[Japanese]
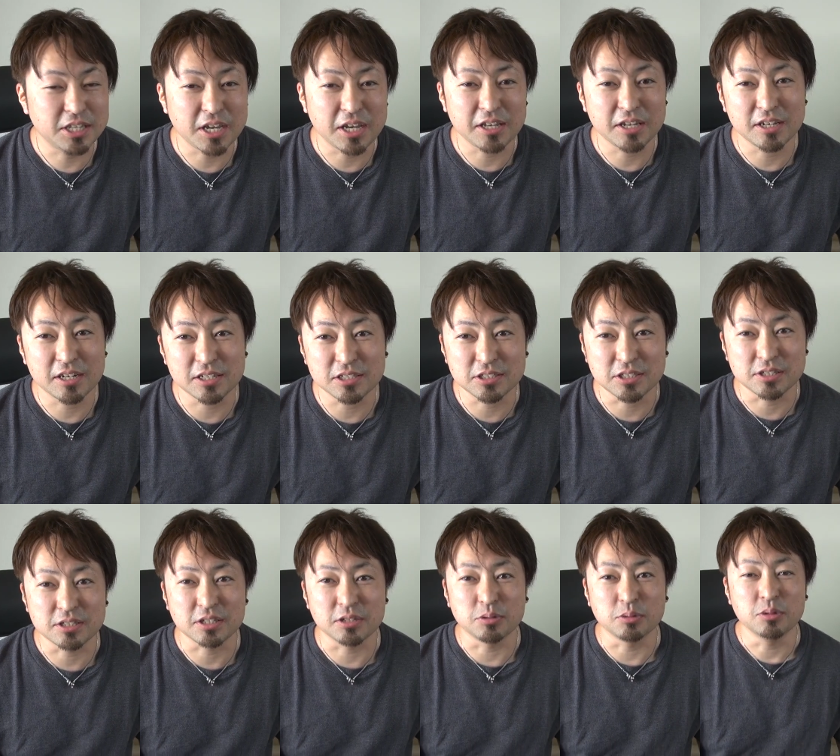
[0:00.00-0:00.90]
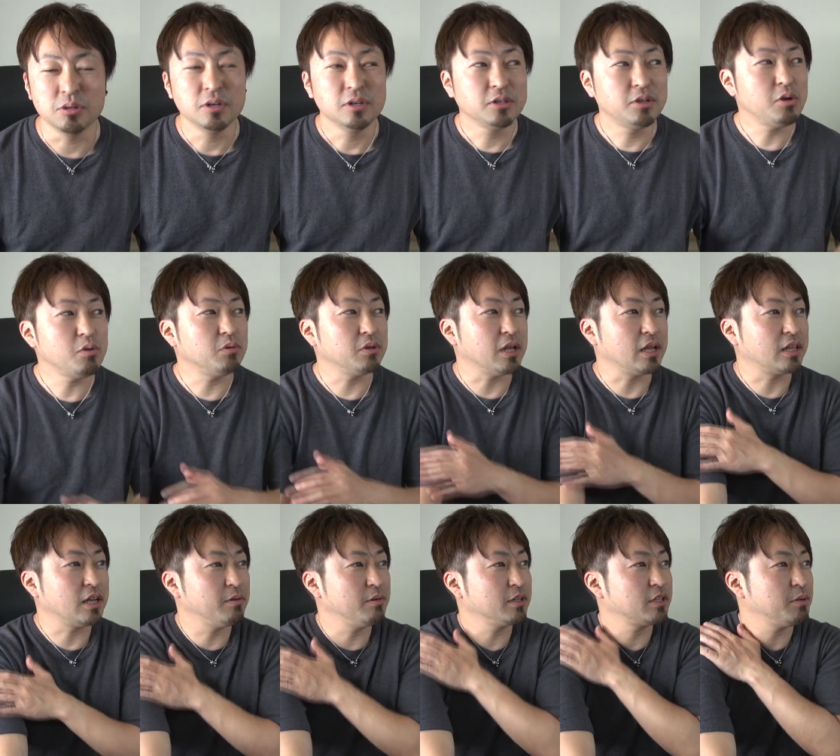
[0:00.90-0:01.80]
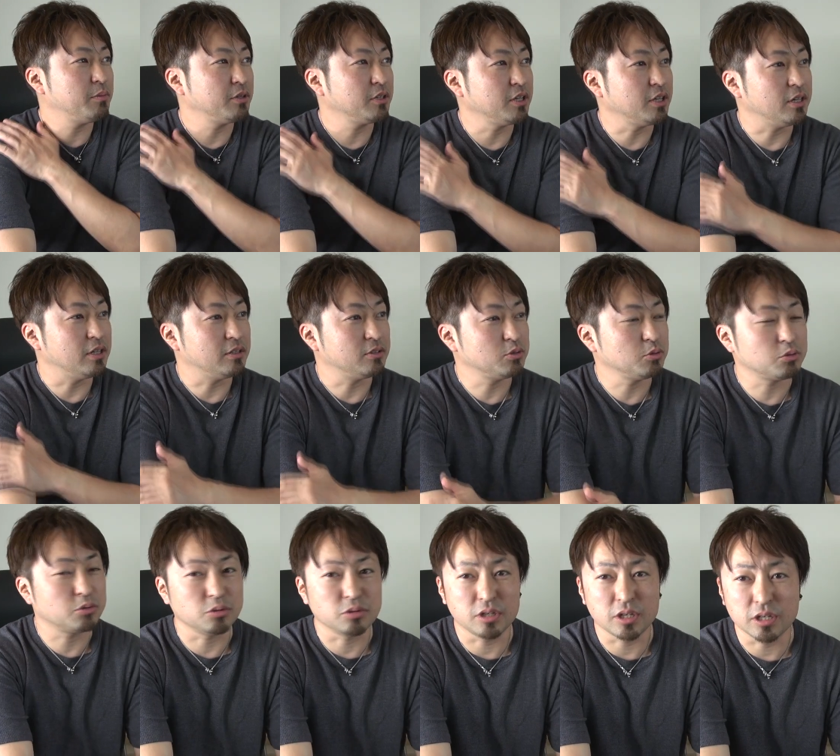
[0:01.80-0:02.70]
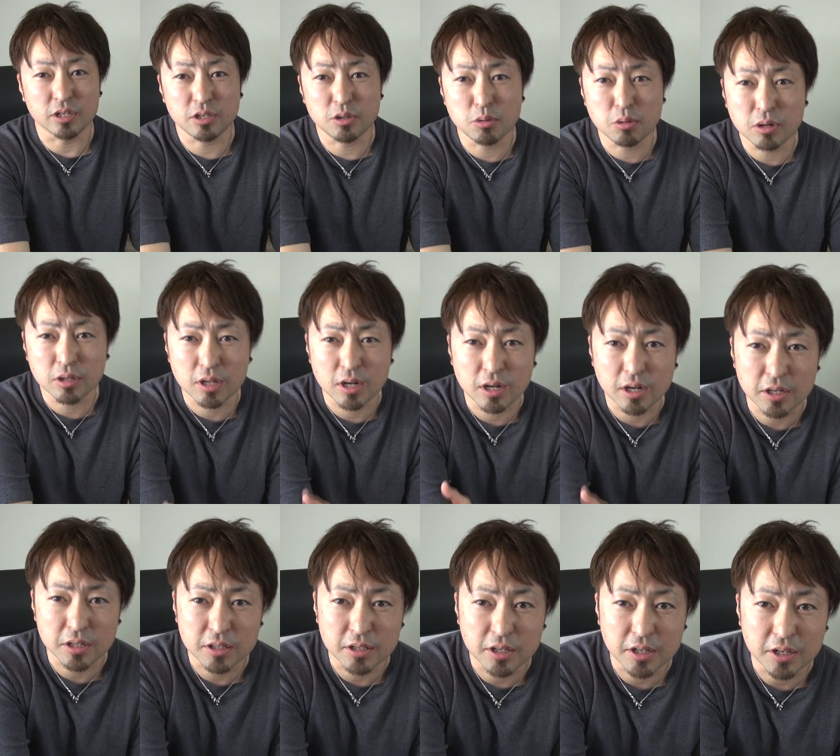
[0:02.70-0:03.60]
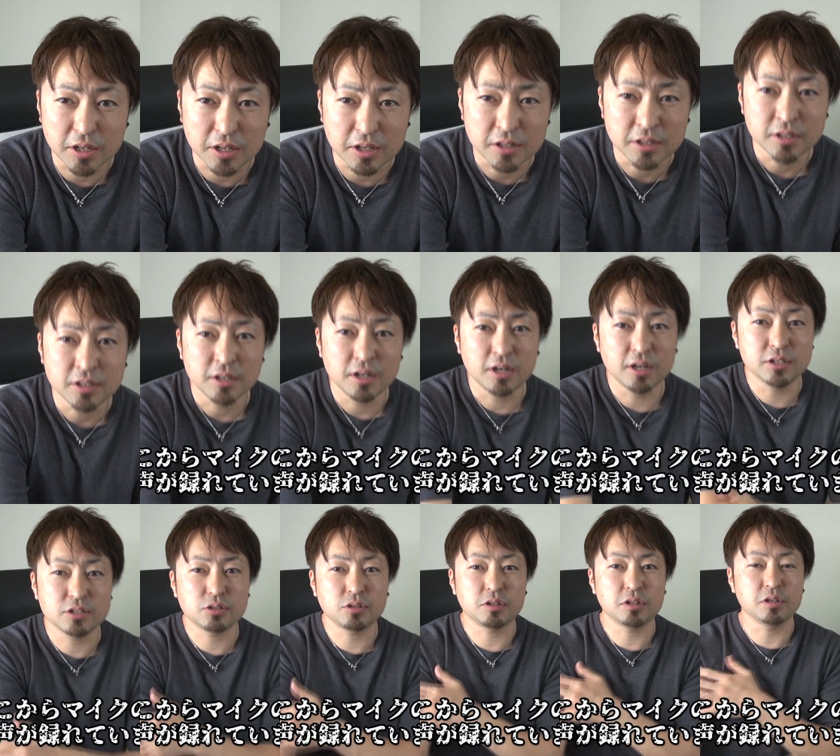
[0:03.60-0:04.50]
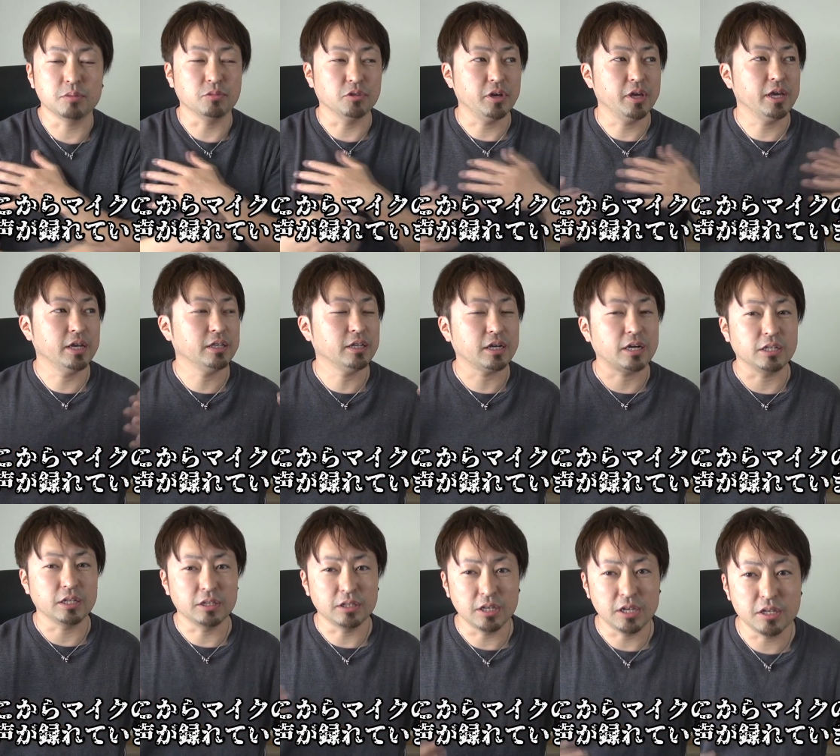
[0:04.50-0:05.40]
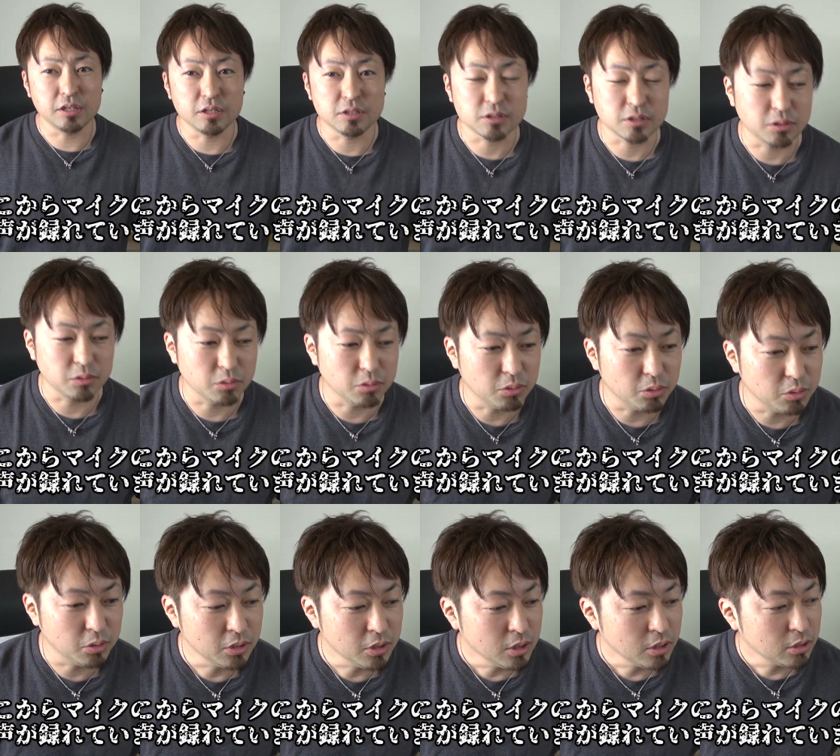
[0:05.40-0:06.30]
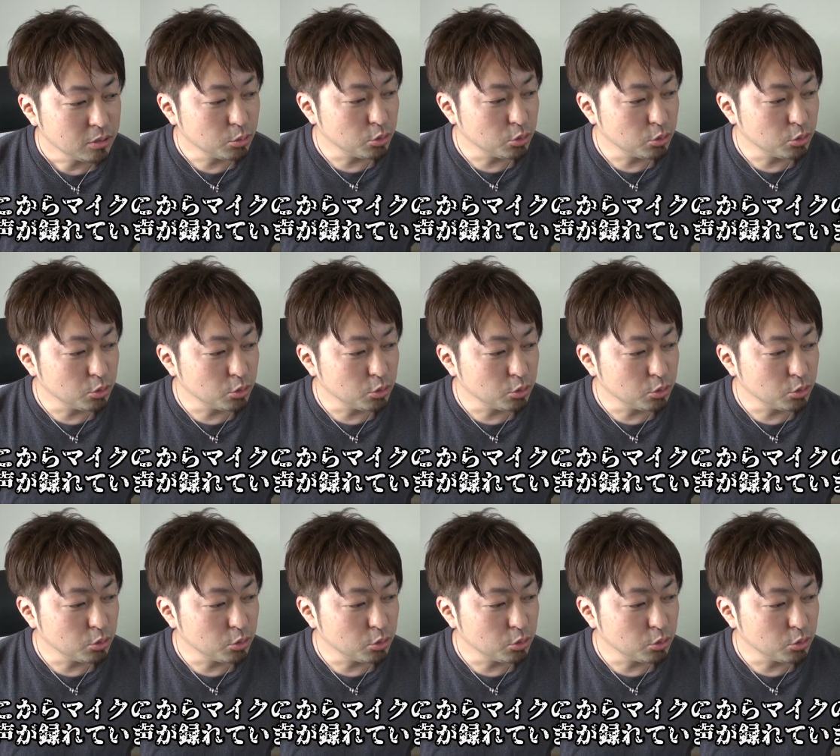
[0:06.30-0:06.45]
期的な話ですけど、今日はね、たまたまね、ちょっとね、今日はい、ちょっと途中からですが、すいません。ここからですね、マイクの